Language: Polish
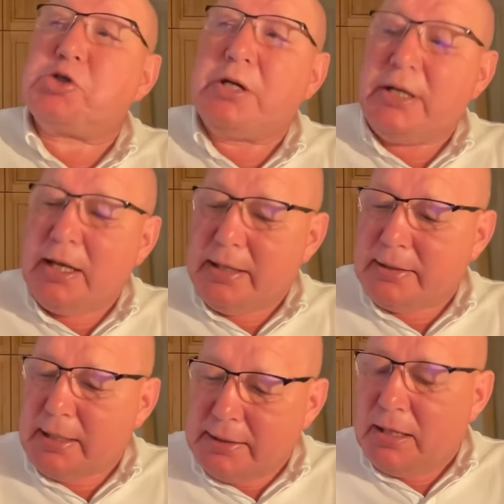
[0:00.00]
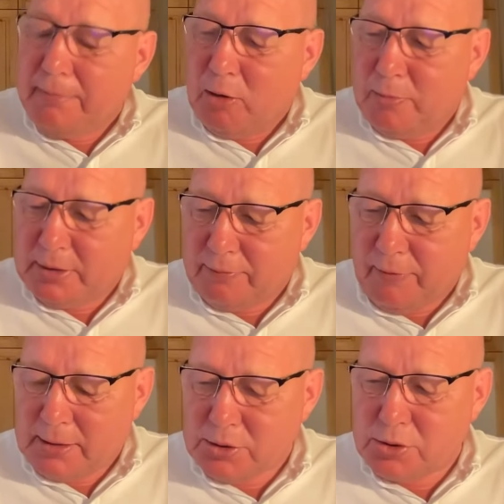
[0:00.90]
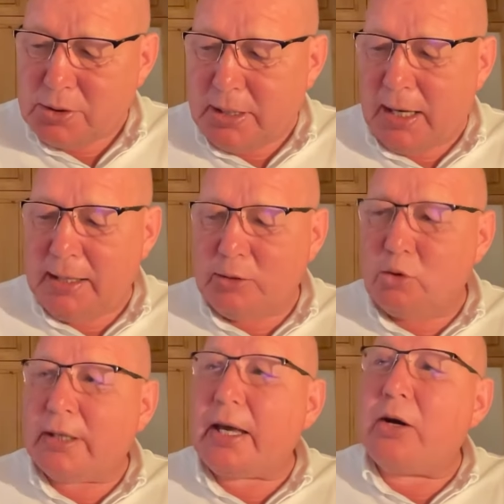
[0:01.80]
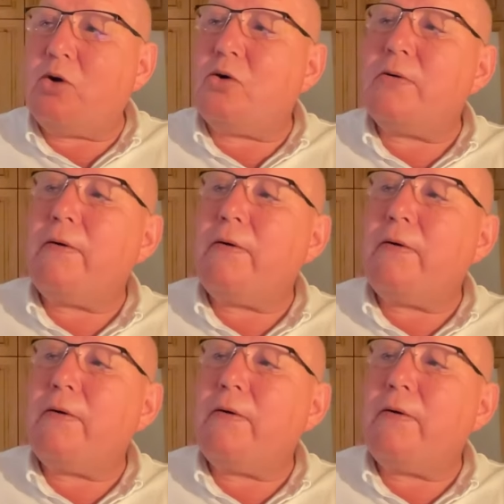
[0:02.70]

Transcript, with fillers: ile ten deal miałby trwać, ale do takiego